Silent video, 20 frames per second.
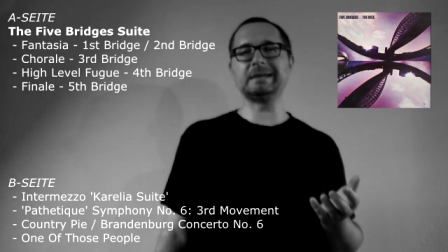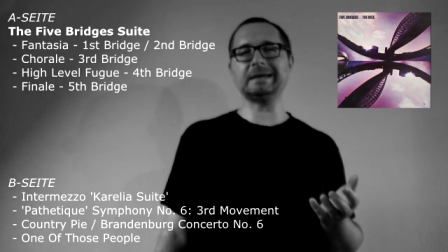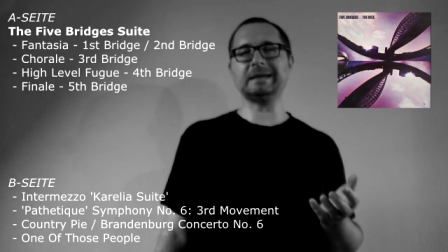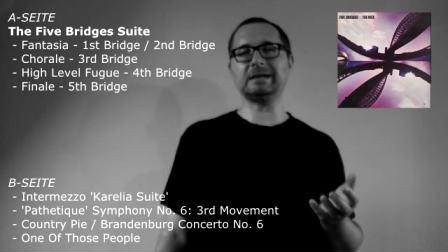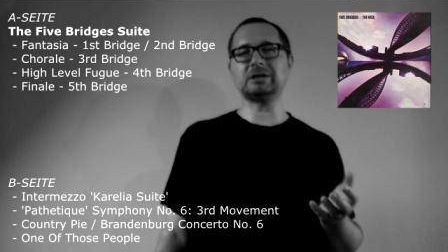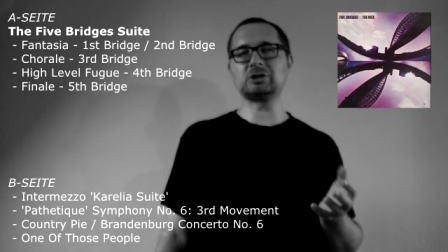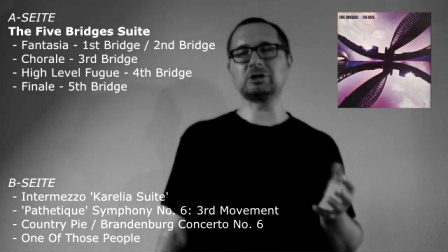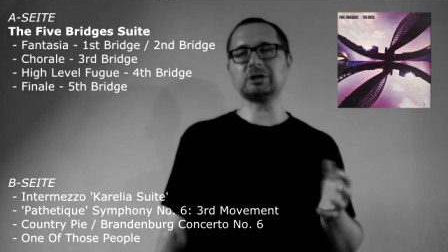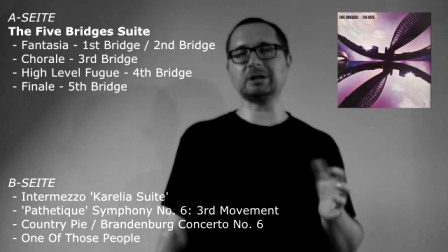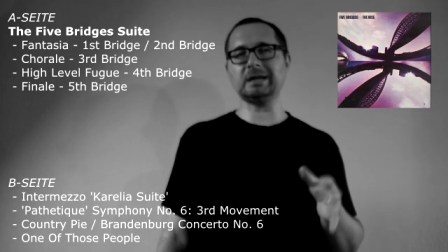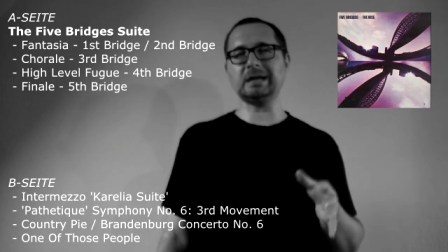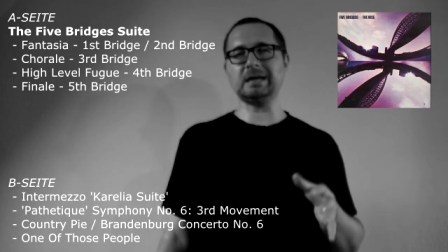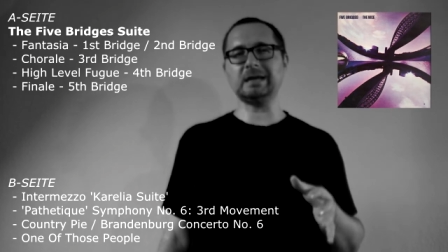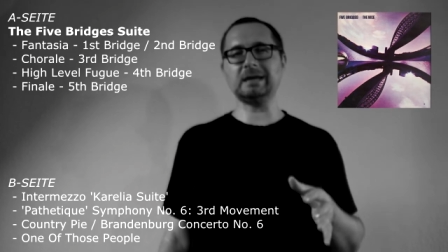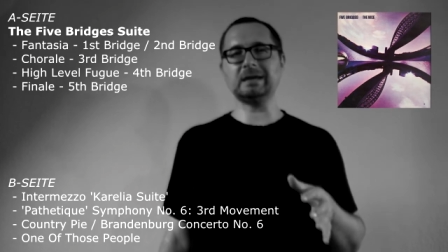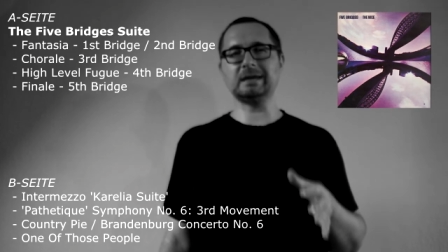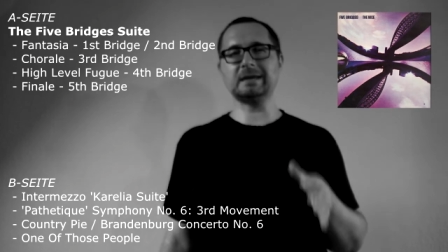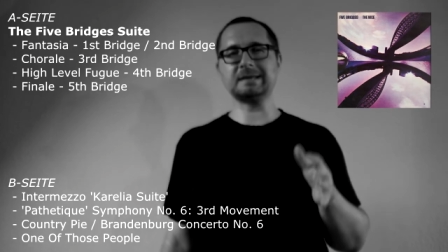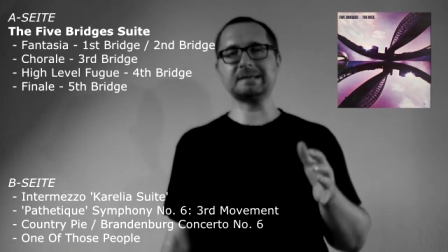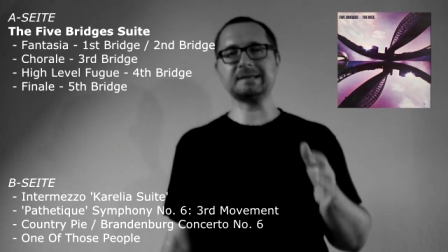recht
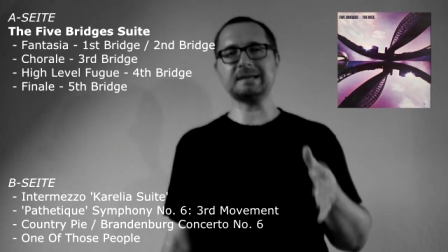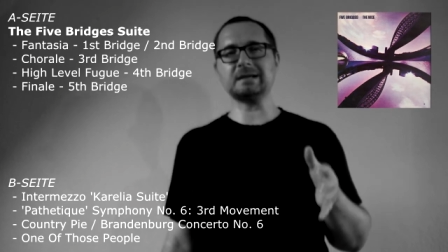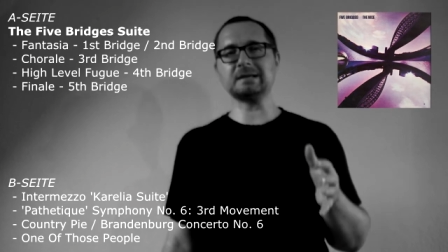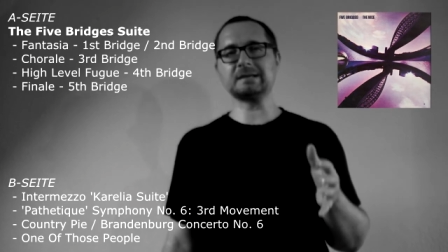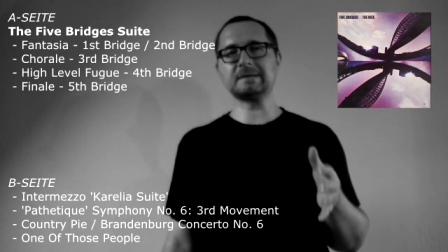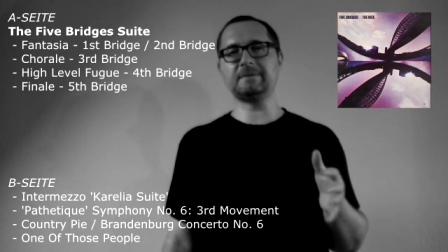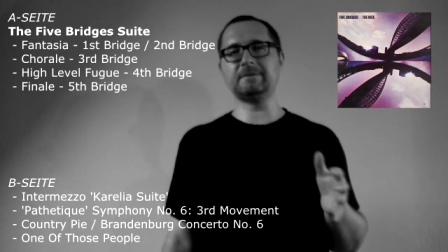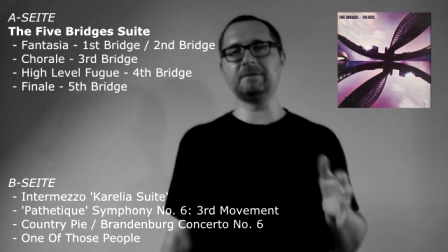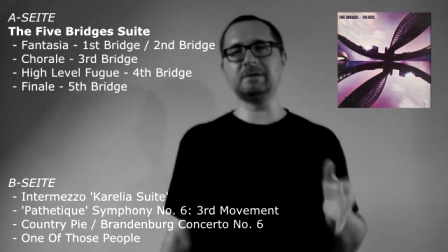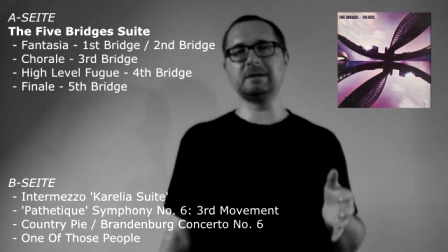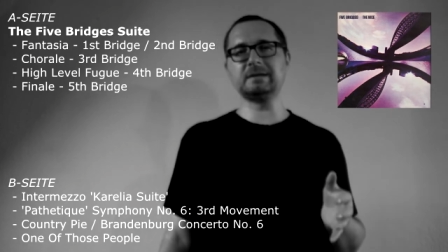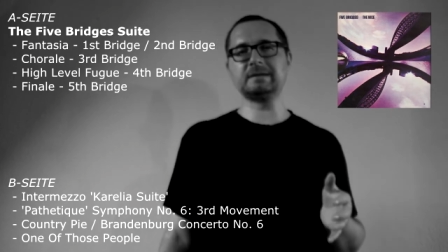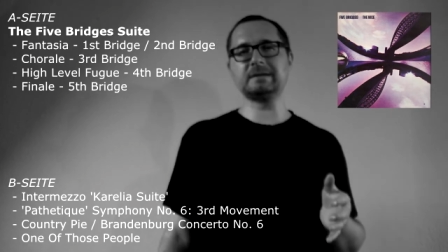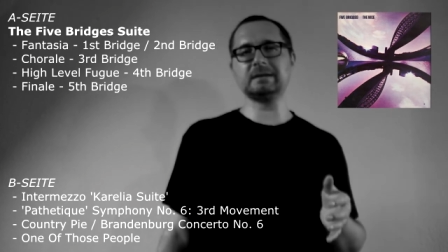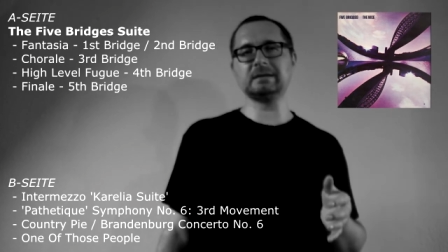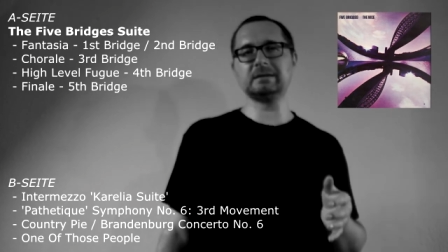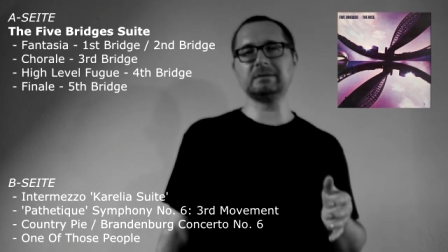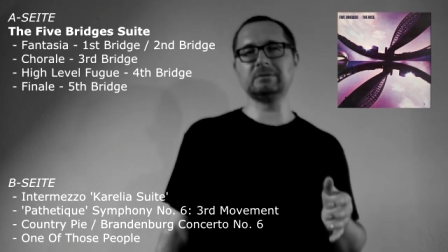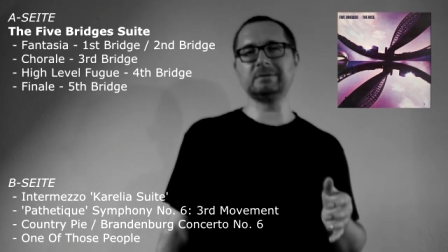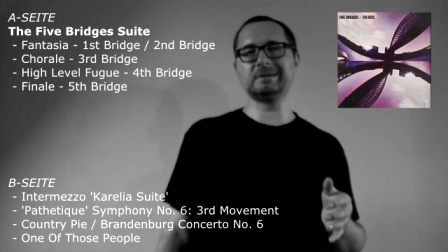schrägen
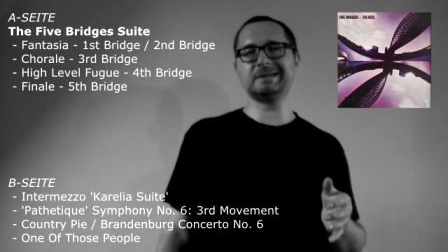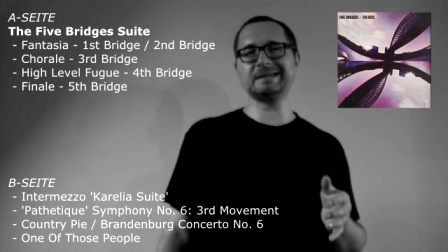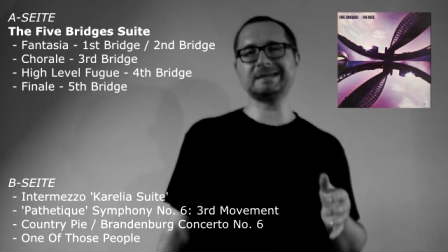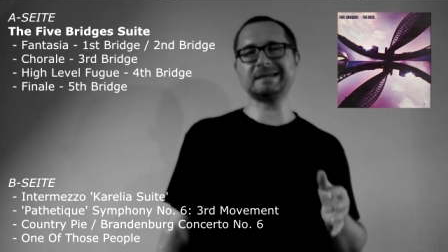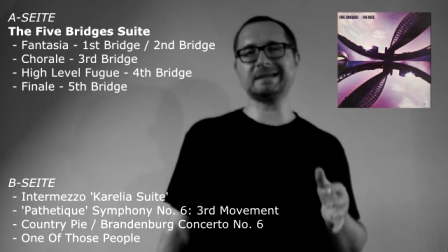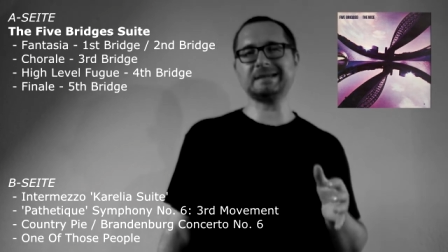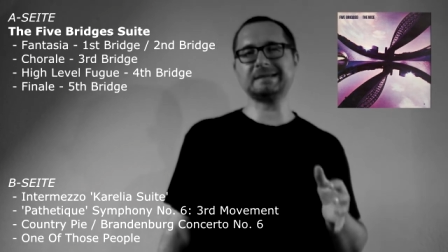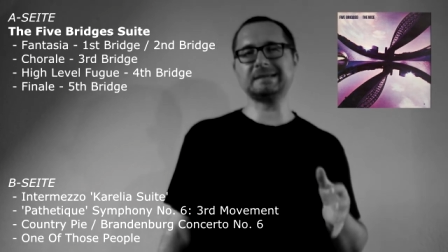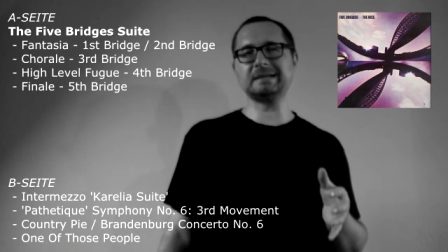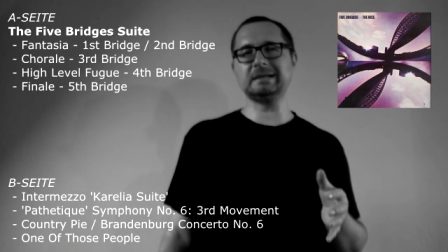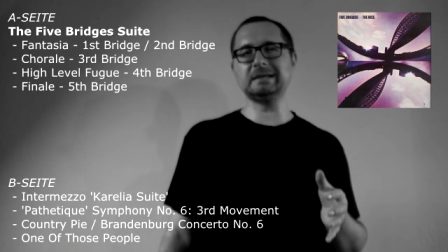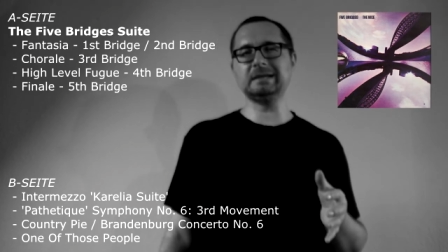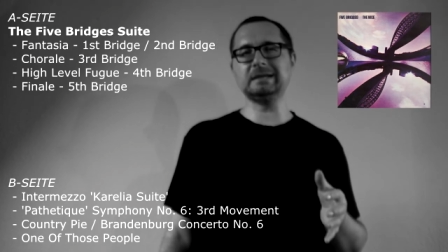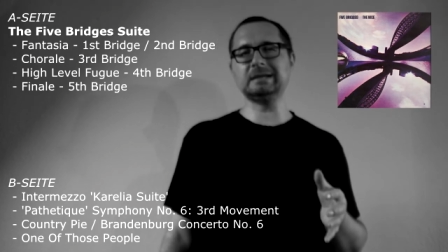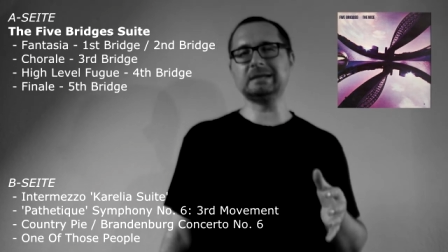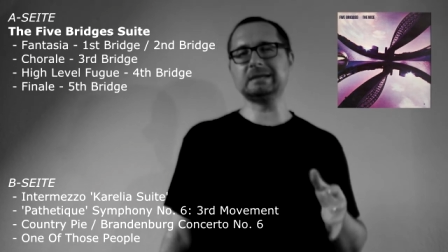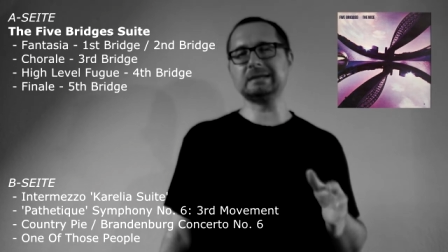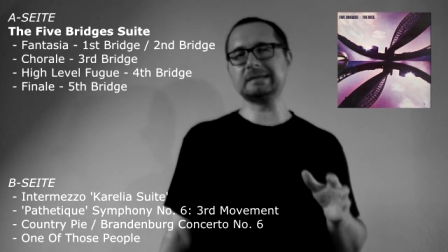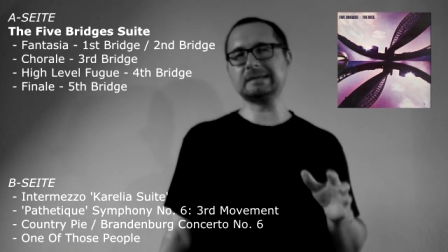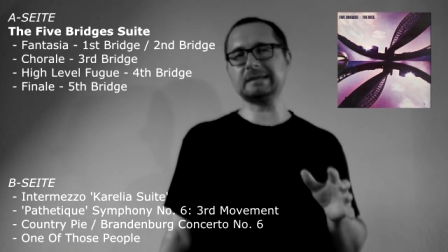Gesangsfiltern und das ganze
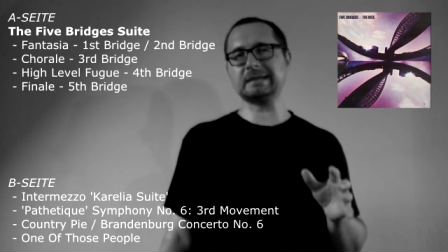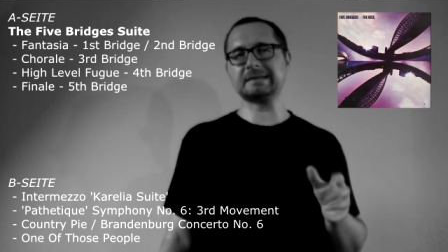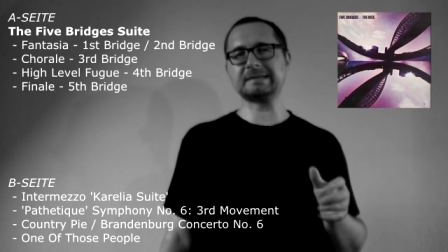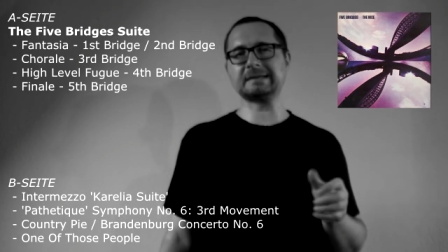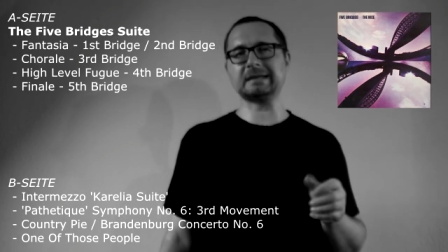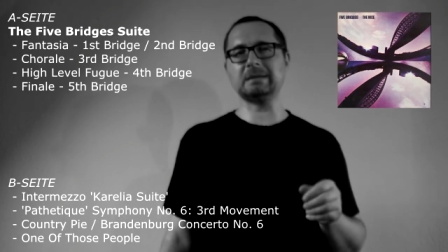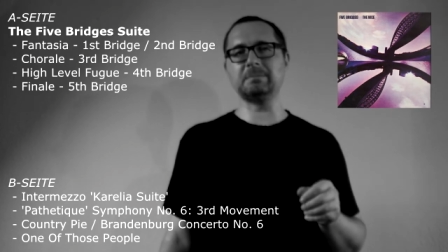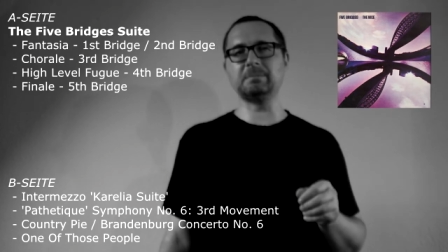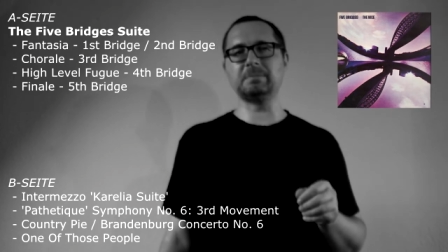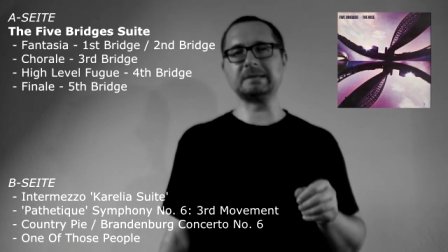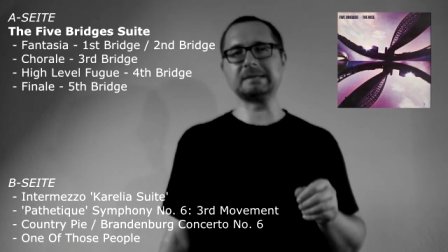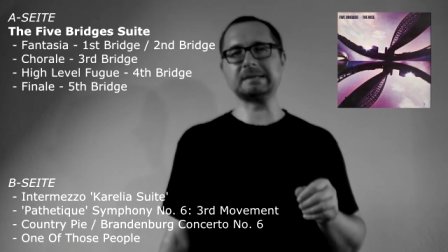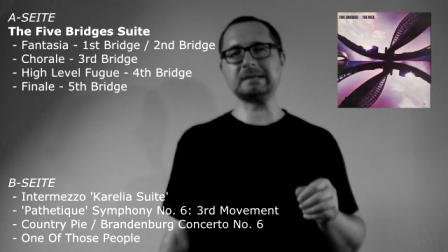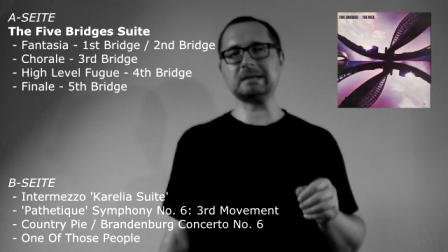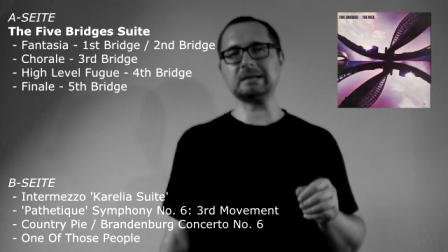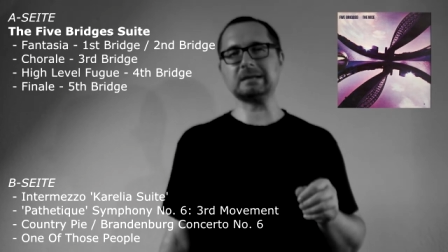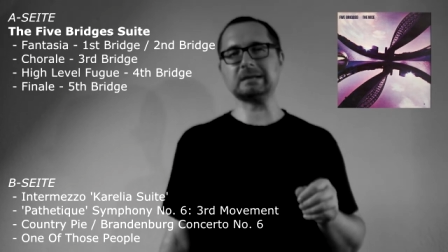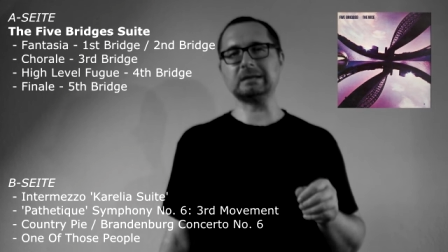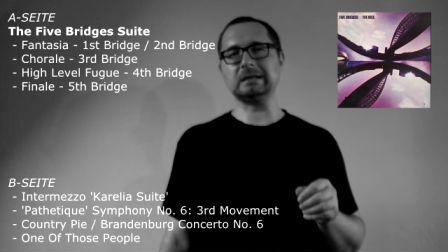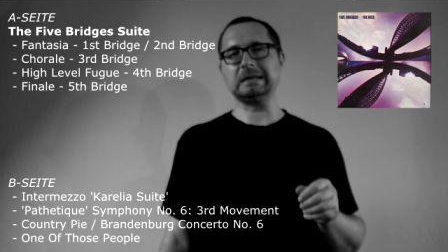Lied ist extrem
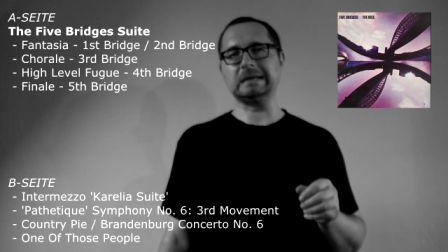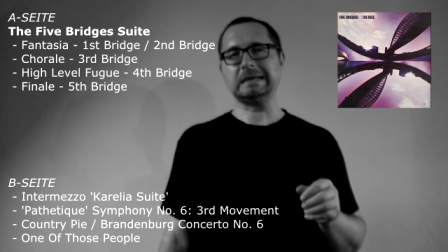bizarr.